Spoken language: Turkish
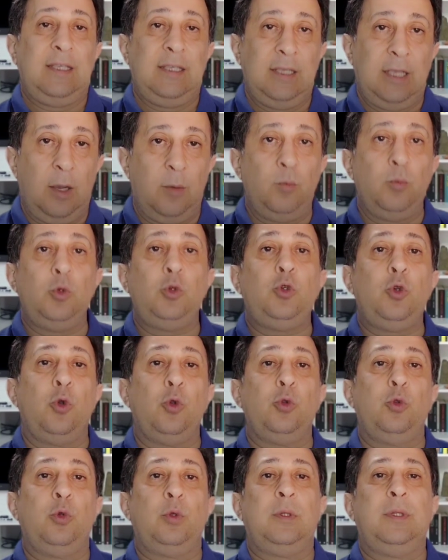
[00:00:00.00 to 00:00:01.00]
yapmış
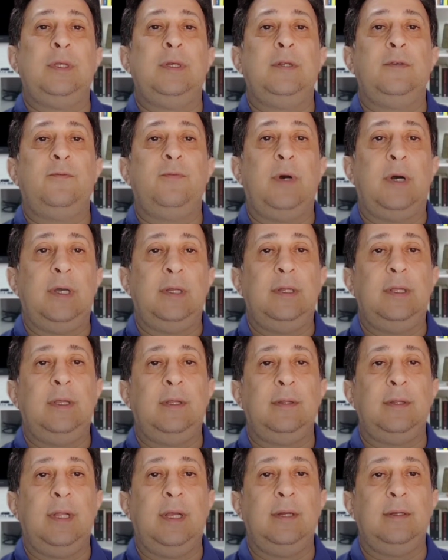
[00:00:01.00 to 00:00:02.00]
oldukları
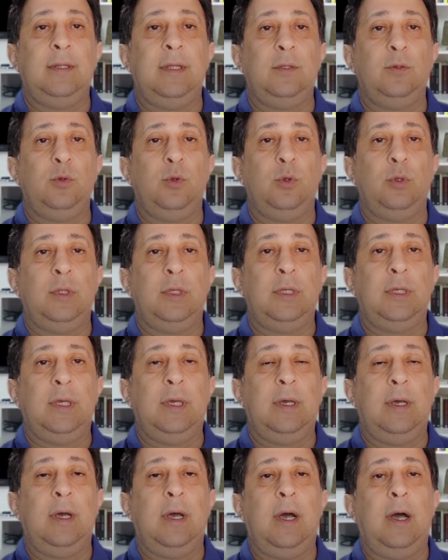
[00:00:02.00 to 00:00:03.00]
faaliyetlerden dolayı
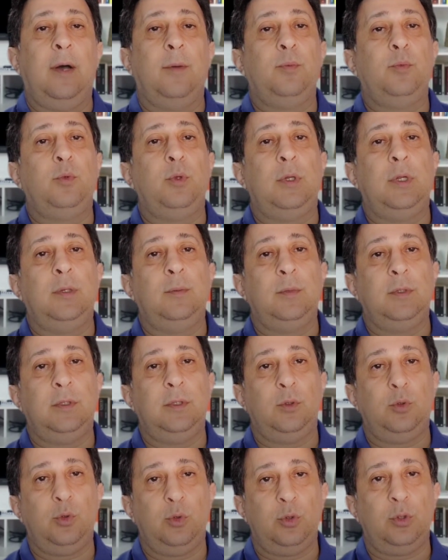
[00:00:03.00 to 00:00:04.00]

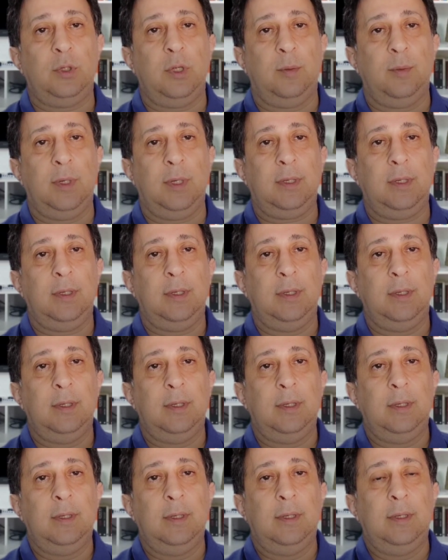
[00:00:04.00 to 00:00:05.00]
Abdülhamit'i suçlamak
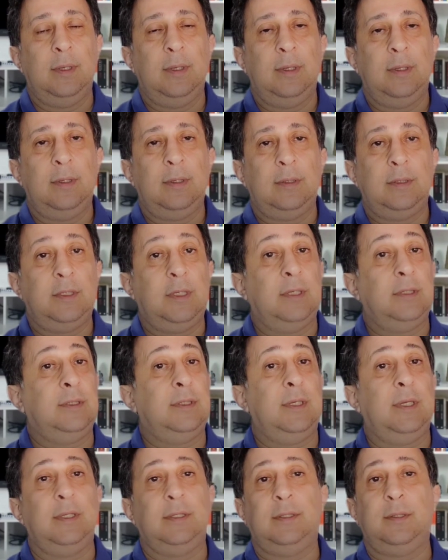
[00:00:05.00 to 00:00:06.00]

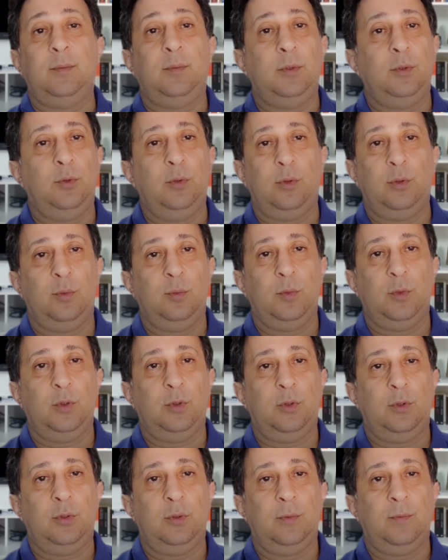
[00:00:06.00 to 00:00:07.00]
şaşırası bir
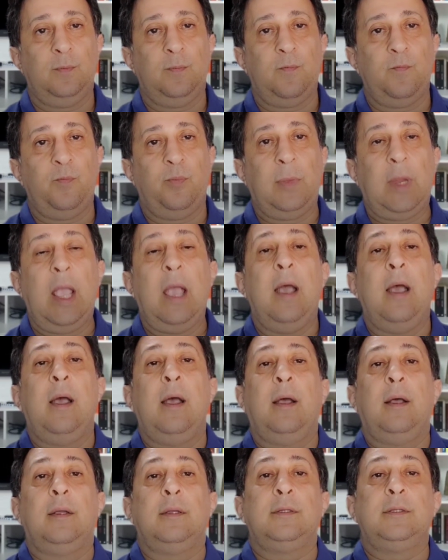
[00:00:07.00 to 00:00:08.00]
durumdur.
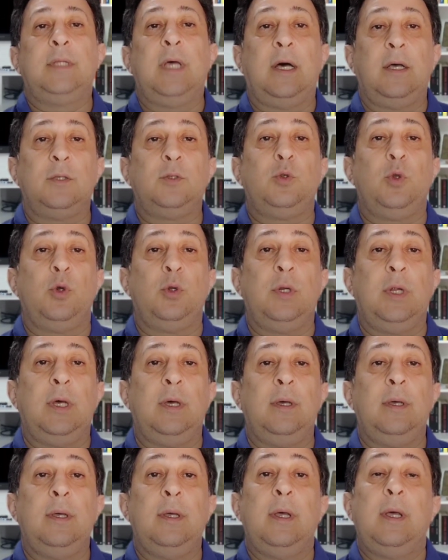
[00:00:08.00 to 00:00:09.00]
Daha
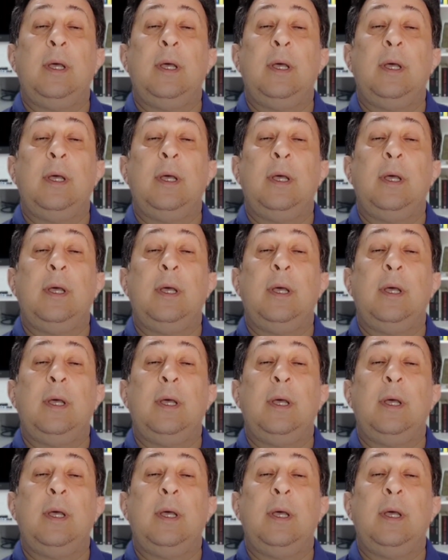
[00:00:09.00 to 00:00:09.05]
sonra